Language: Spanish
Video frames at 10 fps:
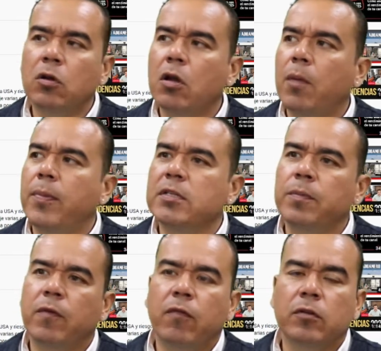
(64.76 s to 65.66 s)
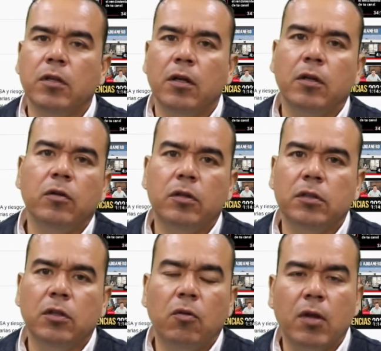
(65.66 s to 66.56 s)
Todo lo que pasan por frontera
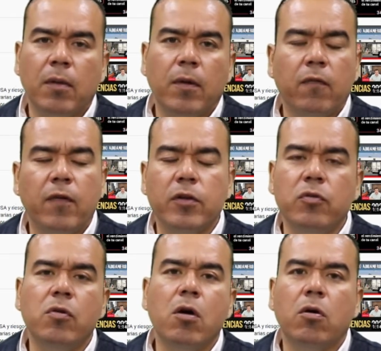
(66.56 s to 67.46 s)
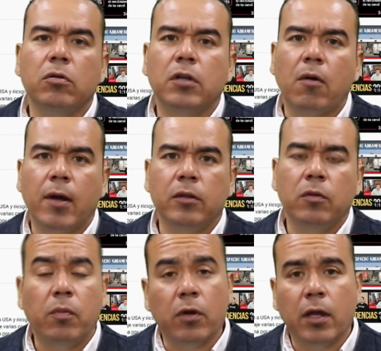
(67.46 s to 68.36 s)
norte lo voy a llamar fayuca o
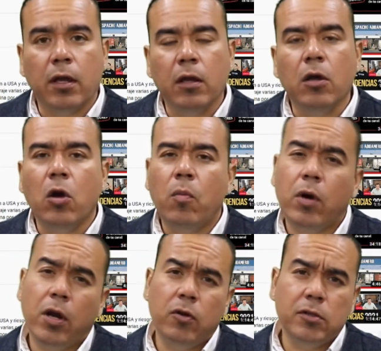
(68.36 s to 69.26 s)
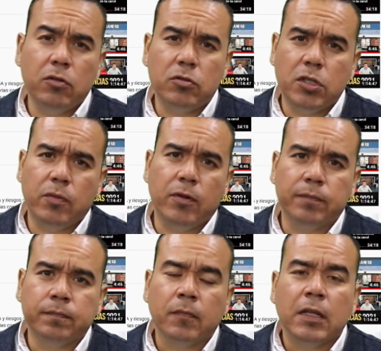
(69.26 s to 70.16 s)
contrabando. ¿Por qué? Porque no es
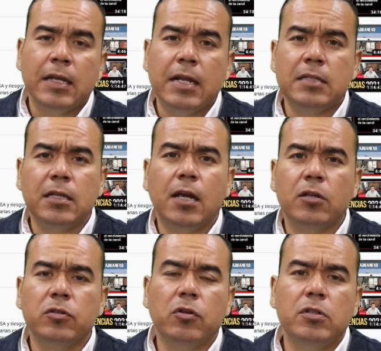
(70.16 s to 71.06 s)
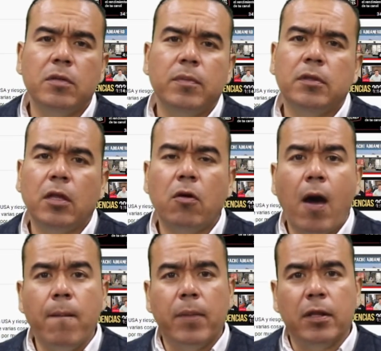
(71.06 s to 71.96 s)
deducible. Y en este caso yo les he
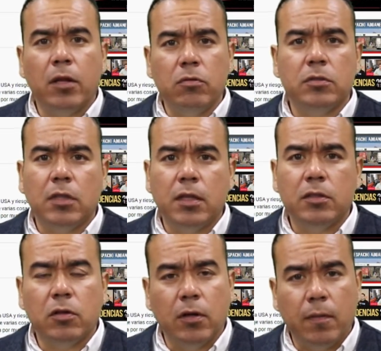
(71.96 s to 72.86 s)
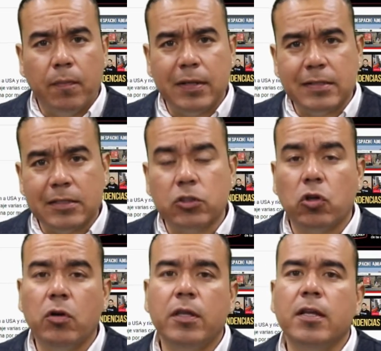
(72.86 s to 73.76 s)
invitado a emprender ustedes con empresas
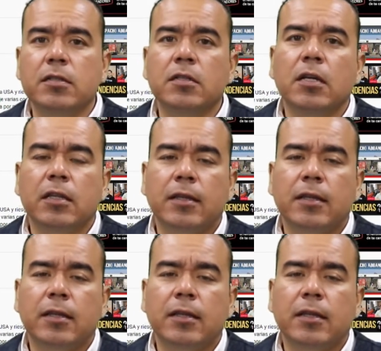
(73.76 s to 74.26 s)
sólidas,